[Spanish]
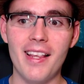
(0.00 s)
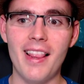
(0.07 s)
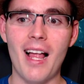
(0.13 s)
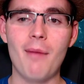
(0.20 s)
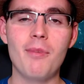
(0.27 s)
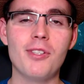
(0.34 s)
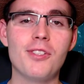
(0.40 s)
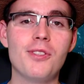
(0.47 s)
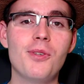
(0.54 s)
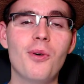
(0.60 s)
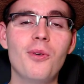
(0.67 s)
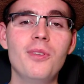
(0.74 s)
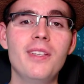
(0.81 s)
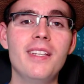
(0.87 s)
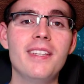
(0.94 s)
la
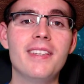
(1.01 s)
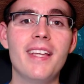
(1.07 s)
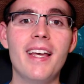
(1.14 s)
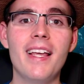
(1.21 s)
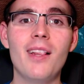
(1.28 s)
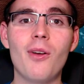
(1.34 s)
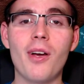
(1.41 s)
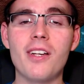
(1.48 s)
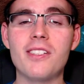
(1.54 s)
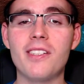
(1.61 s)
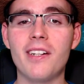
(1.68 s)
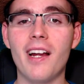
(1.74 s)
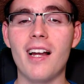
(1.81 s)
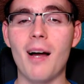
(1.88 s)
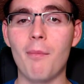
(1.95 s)
misión de lo que
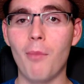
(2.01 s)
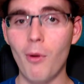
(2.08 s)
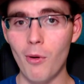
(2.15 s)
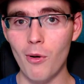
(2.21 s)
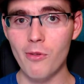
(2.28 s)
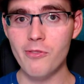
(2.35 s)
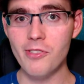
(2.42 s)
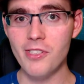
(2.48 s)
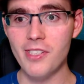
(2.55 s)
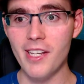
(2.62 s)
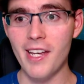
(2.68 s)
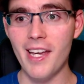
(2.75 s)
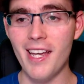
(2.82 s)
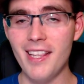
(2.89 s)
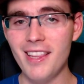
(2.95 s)
sería la Apolo
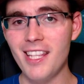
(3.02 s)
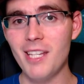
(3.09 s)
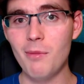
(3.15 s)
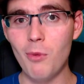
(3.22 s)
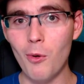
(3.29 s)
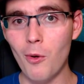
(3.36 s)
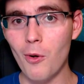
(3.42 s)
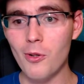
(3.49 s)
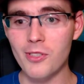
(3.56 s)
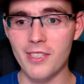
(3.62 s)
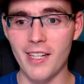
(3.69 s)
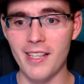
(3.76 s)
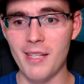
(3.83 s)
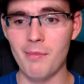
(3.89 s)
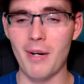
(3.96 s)
11 en dibujos
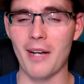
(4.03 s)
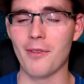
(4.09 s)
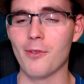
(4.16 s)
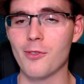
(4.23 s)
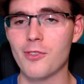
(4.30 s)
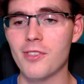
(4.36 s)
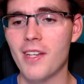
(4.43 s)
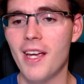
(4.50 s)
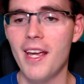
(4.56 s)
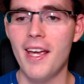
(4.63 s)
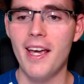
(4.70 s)
animados.